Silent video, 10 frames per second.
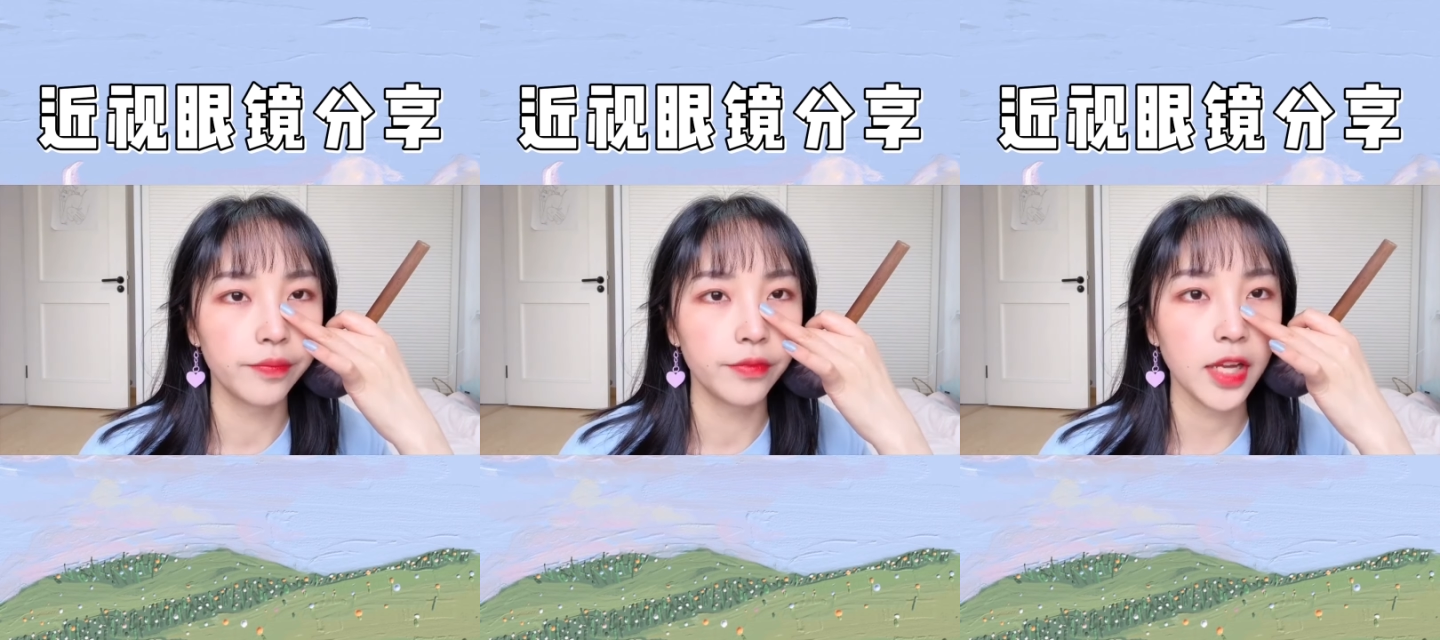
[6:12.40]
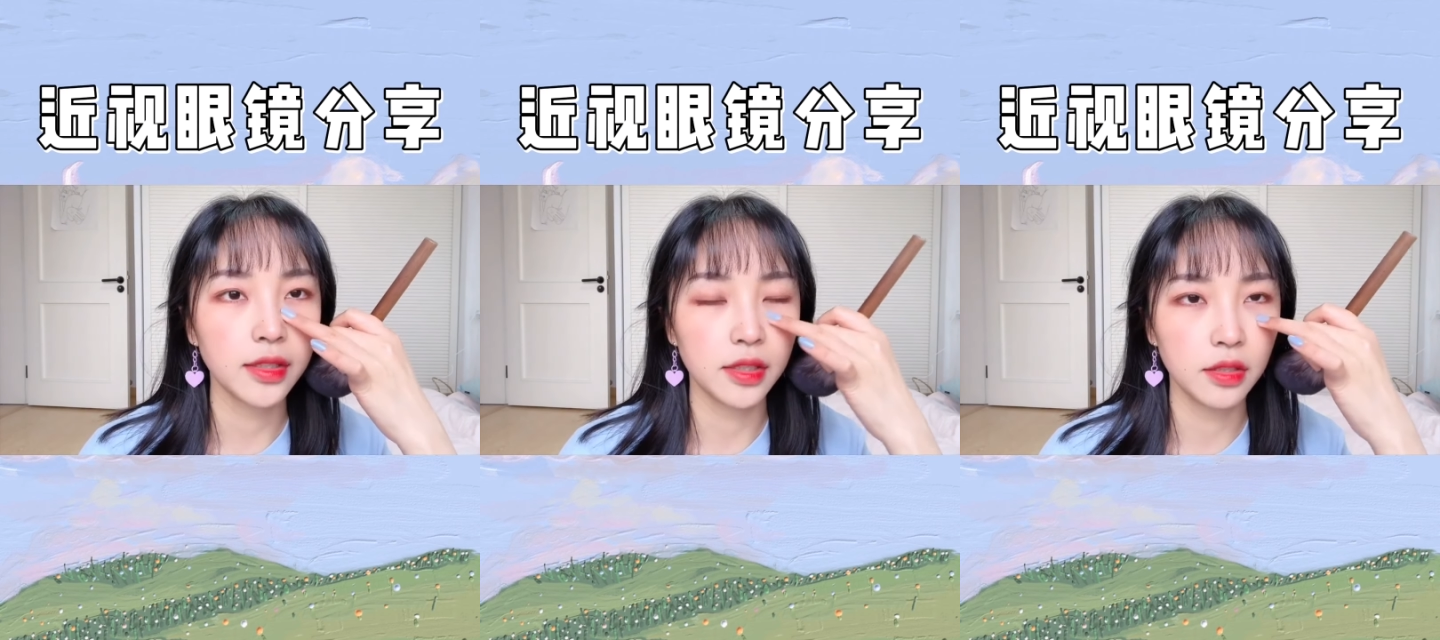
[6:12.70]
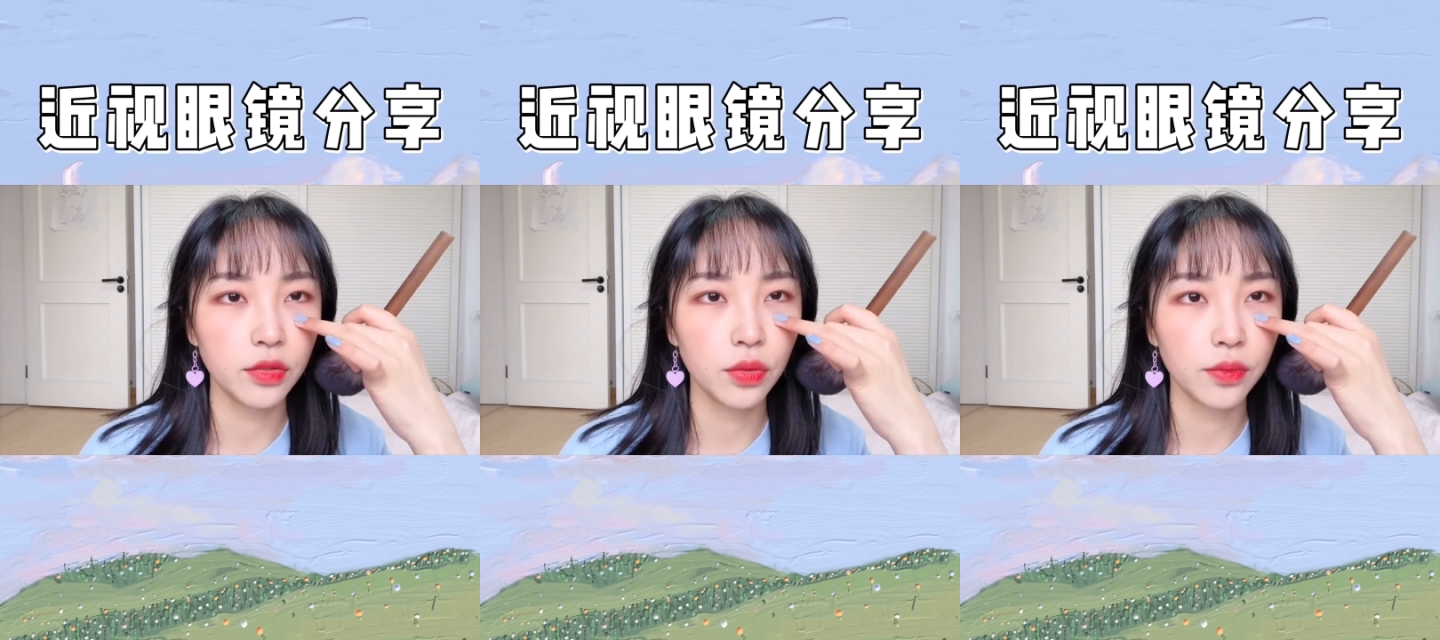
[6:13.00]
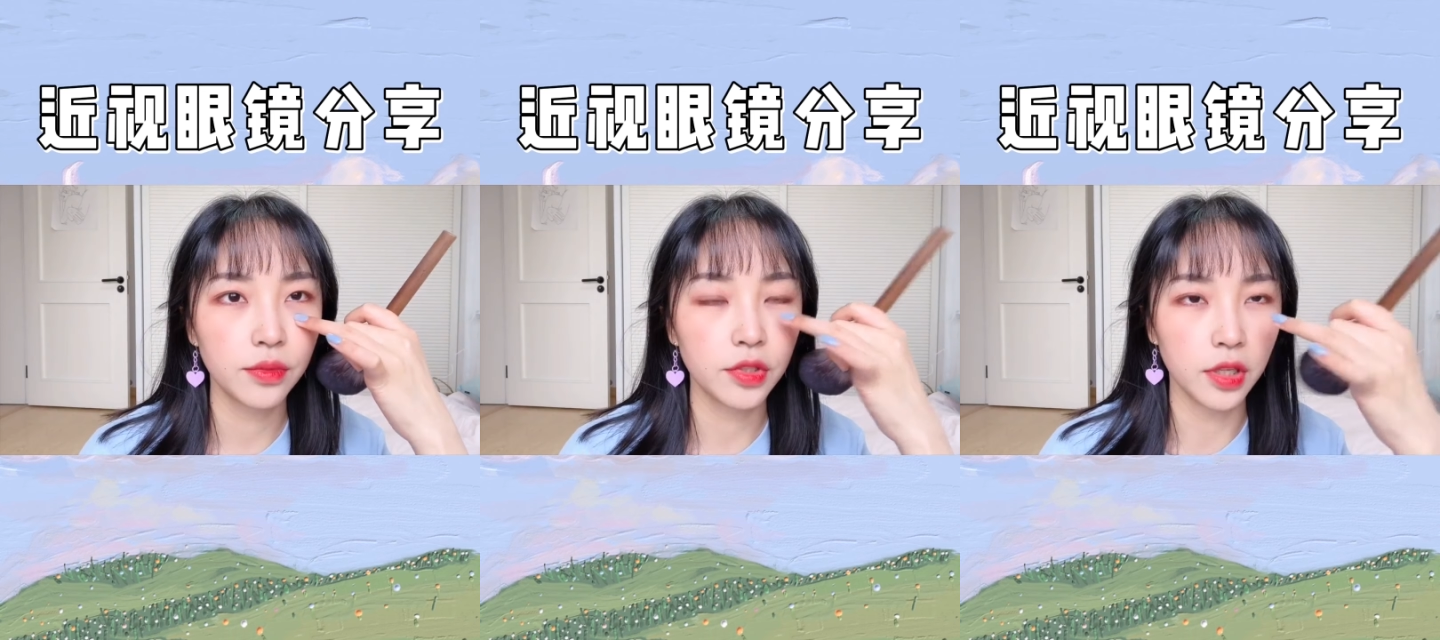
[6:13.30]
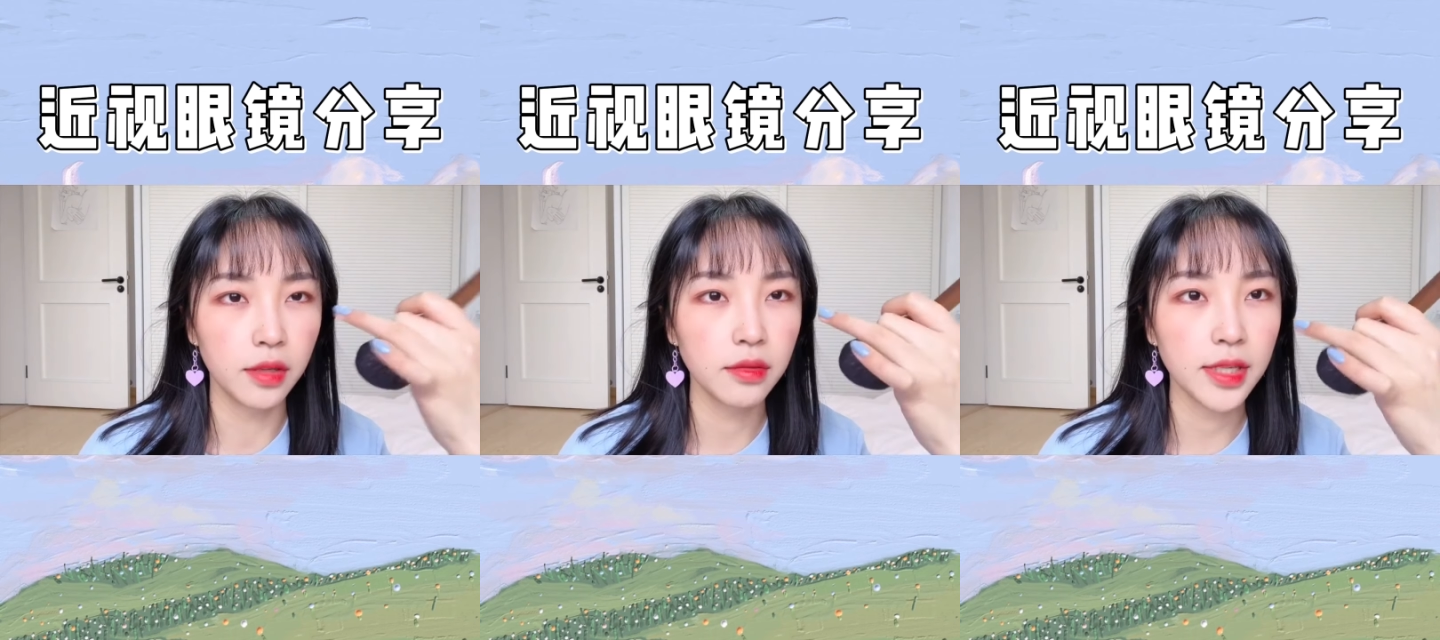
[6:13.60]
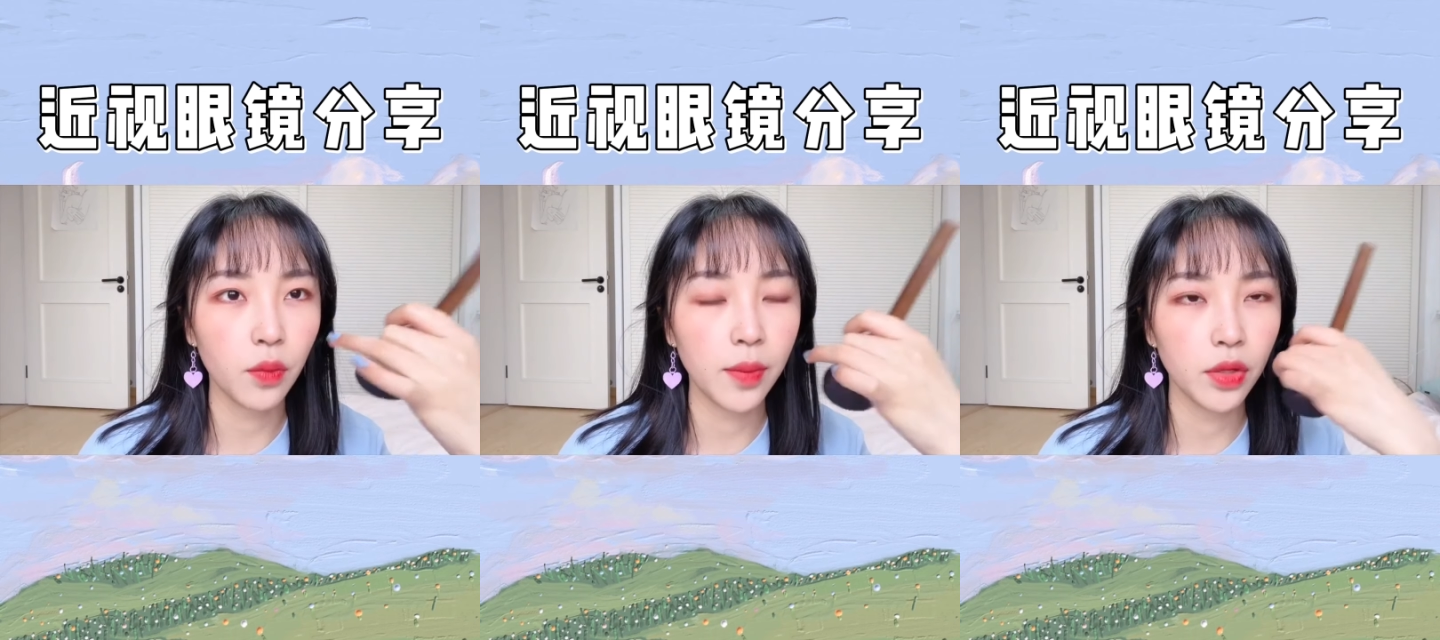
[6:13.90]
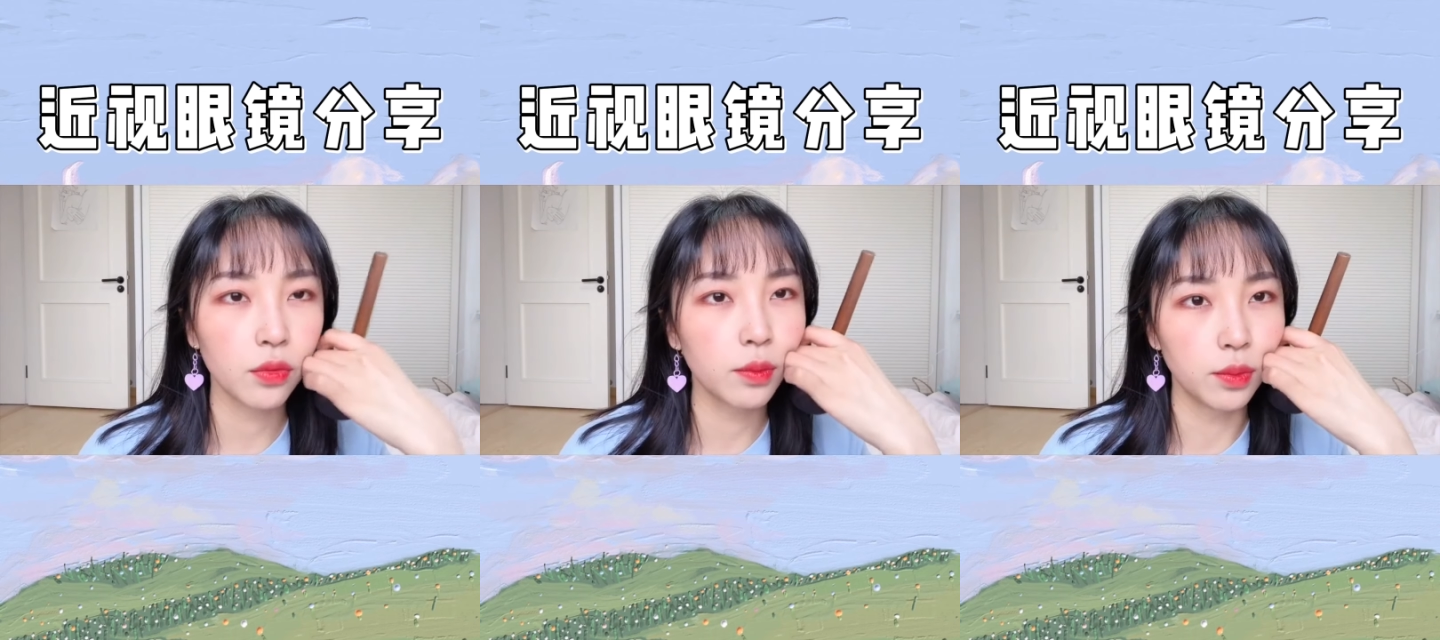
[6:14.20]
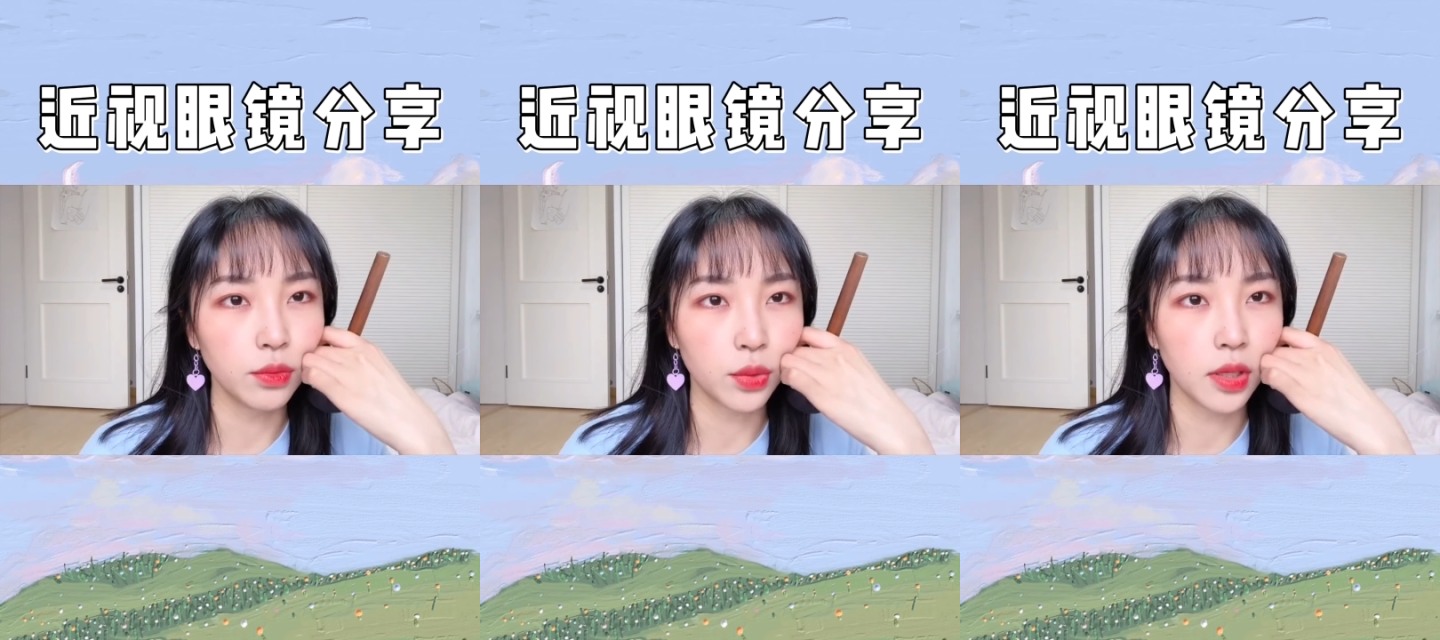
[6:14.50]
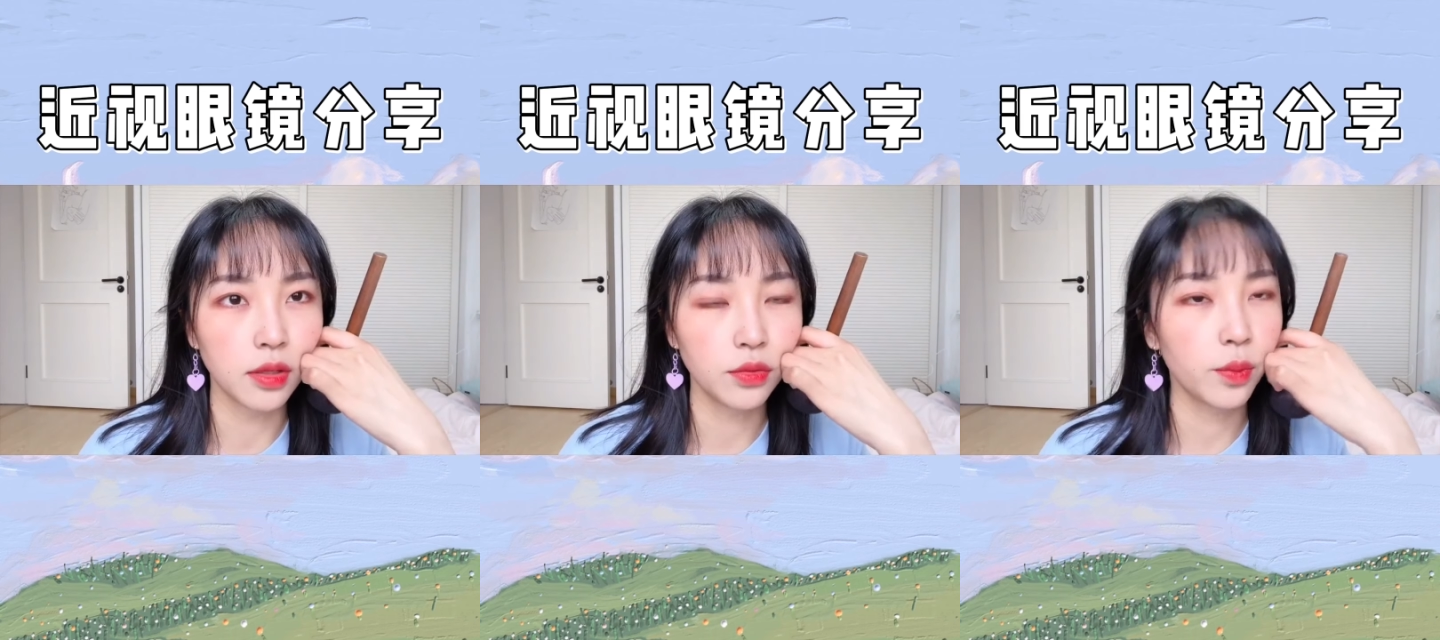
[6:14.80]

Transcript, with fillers: 嗯，那其实就只能在外面多补补妆了，